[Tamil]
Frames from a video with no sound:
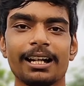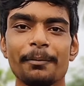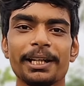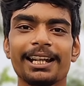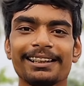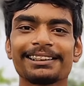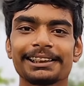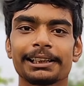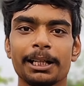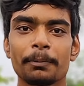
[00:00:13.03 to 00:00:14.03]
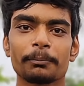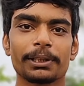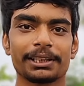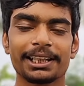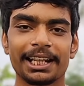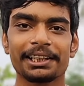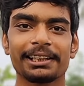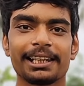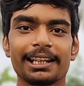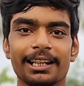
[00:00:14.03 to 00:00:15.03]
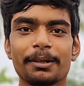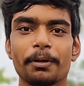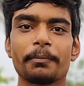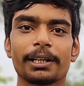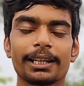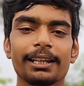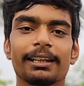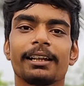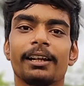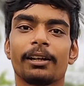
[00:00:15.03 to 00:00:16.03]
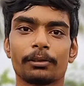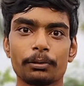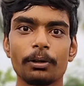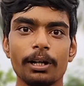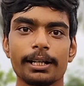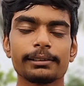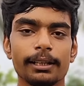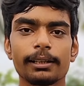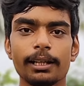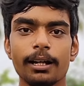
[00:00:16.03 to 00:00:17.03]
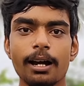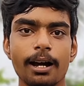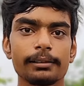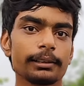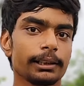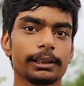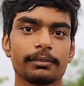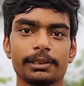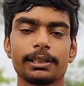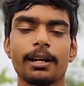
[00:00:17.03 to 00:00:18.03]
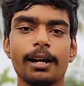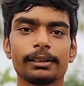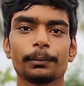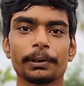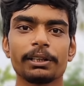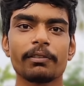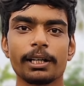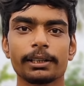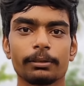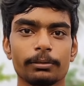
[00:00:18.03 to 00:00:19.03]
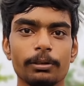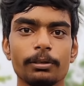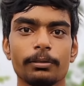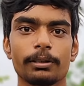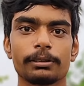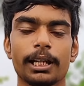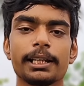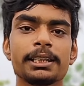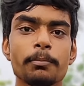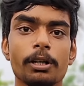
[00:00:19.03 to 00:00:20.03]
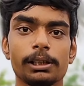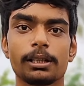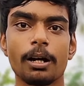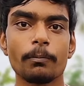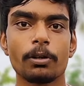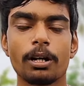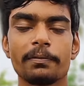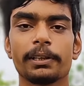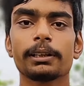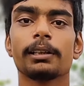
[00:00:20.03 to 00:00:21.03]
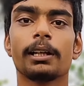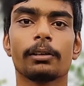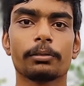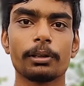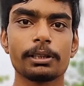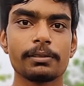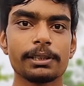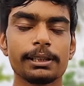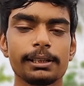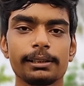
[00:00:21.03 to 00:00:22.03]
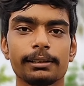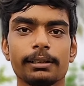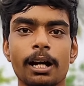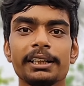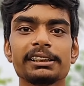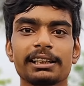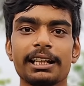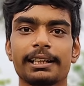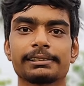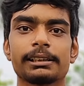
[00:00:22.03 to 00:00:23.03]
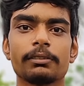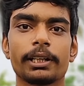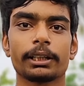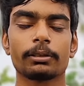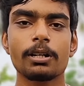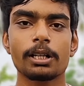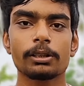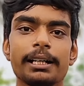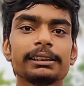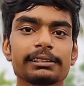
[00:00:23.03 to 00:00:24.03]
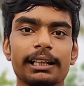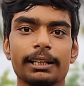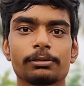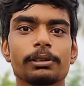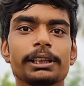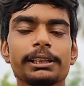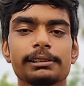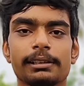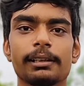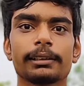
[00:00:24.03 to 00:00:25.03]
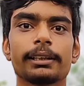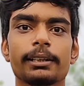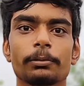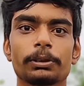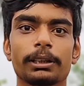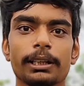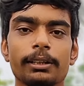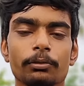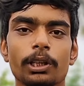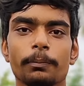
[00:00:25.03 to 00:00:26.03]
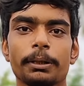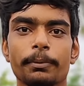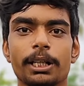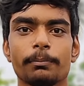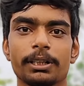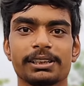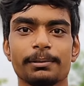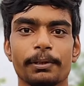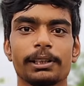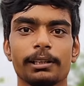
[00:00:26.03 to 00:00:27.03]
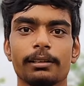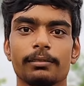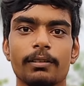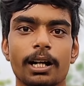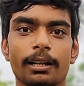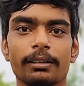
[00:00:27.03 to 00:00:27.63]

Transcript: அப்படியே எனக்கான்னு கேட்டு கமெண்ட் பண்ணாதீங்க எனக்கு இல்லை எங்கள் அக்கா அம்மாவுக்கு ஸோ அதனால் நாங்கள் ஆன்லைனில் வந்து ஆர்டர் பண்ணி வாங்கியிருக்கோம் தலை தீபாவளி காம்போ ஆஃபர் ஸோ அது வந்து ஹரிஷ் கிராக்கர்ஸ்லேருந்து வாங்கியிருக்கோம் ஹரிஷ் கிராக்கர்ஸோட டீட்டெயில்ஸ் எல்லாம் கீழே கொடுத்துருக்கேன் ஸோ இப்போ நம்ம அன்பாக்சிங் பண்ணிடலாம் வாங்க